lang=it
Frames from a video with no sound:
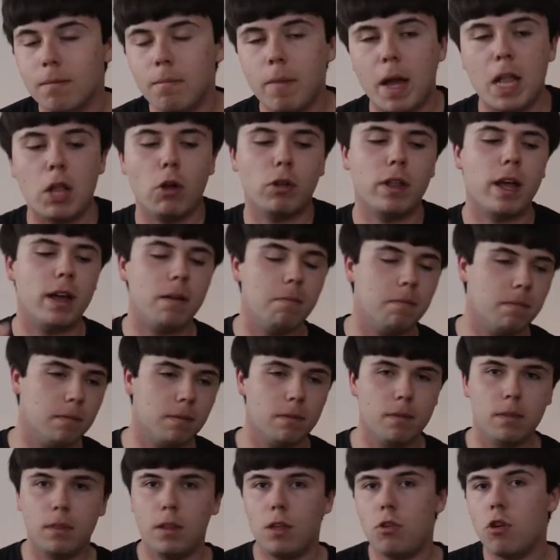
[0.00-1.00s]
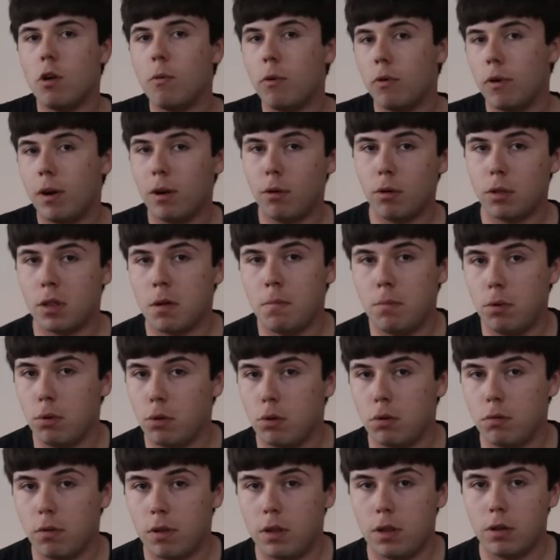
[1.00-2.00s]
Beh no dai, diciamo qualcosa in più
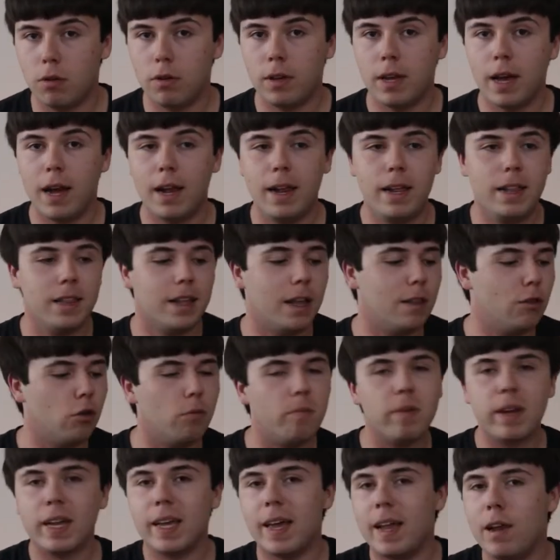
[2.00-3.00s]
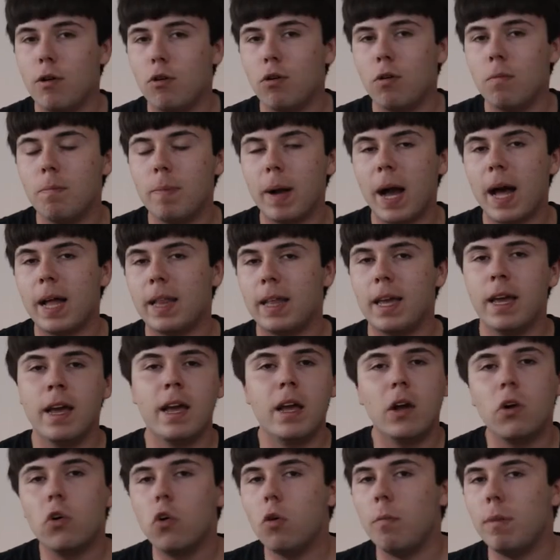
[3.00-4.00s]
su questi occhiali, intanto perché li ho comprati,
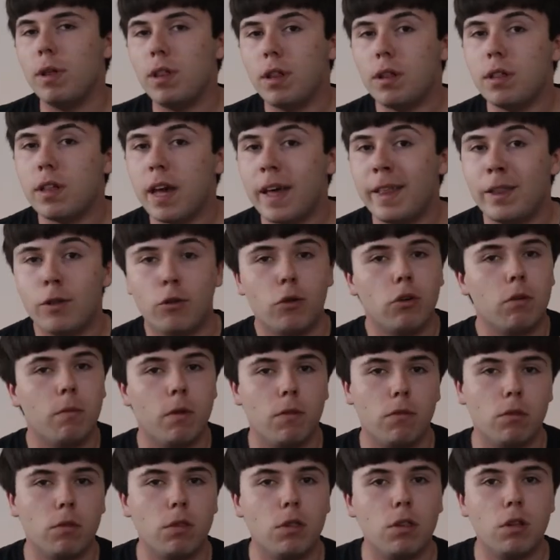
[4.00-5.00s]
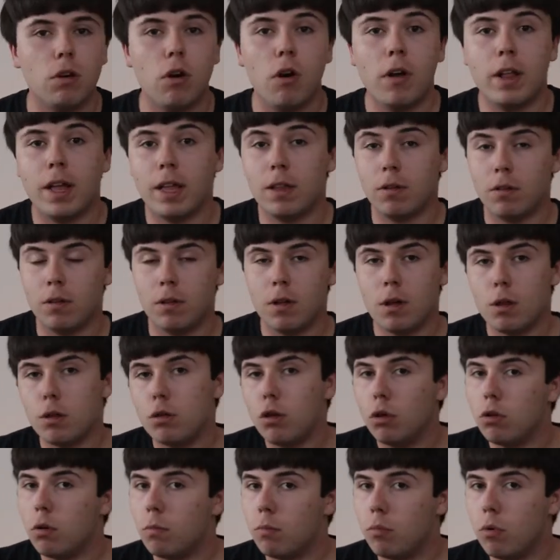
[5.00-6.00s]
come si sentono, come funzionano,
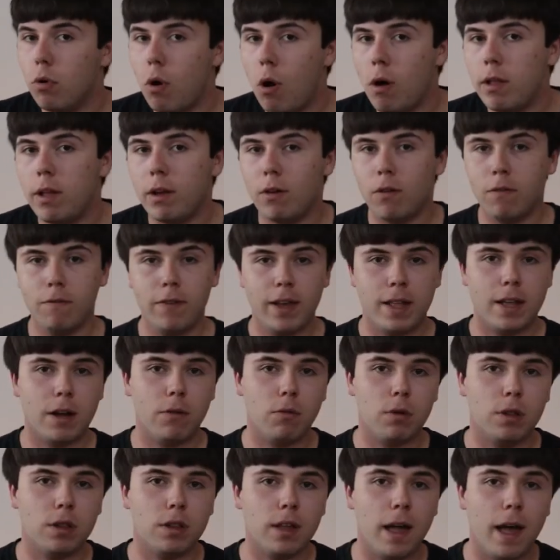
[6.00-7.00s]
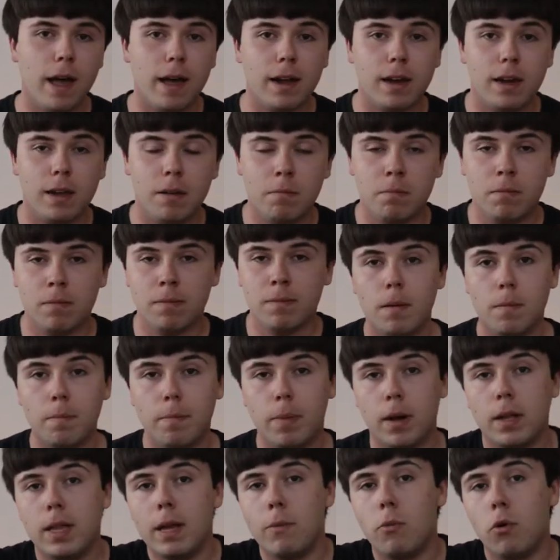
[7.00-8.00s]
sono buoni, conviene acquistarli.
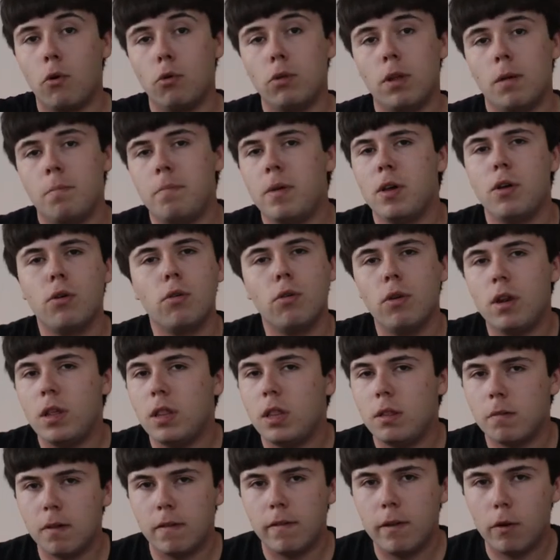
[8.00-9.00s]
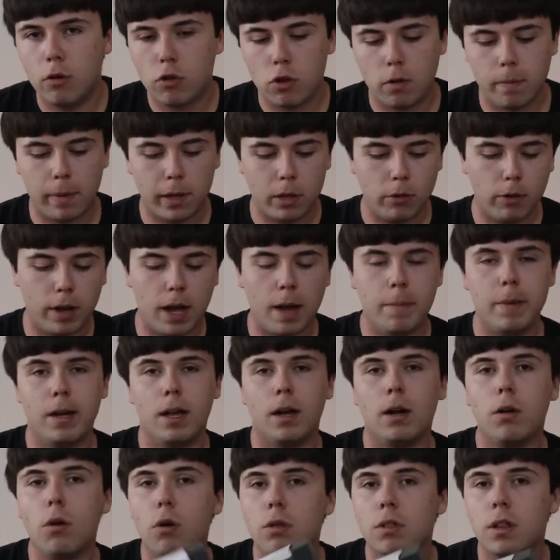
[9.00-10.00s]
Partiamo con una piccolissima veloce
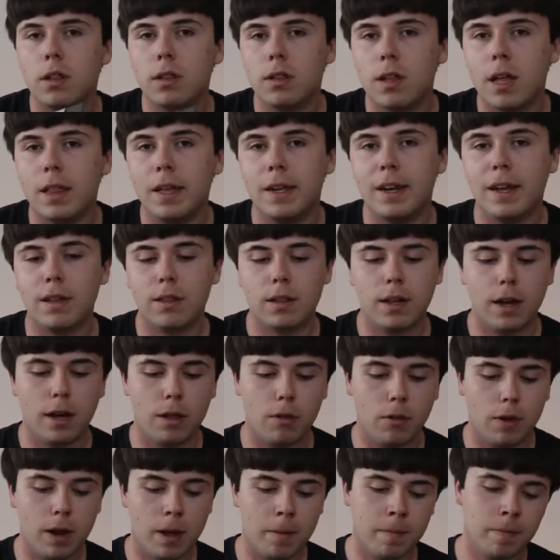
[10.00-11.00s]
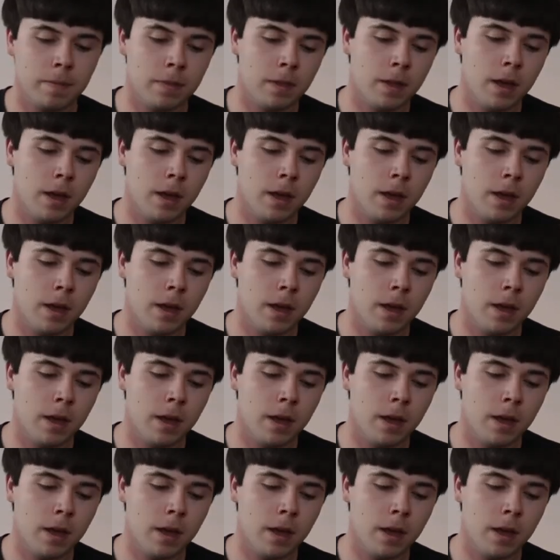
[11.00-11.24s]
panoramica, cosa sta nella scatola.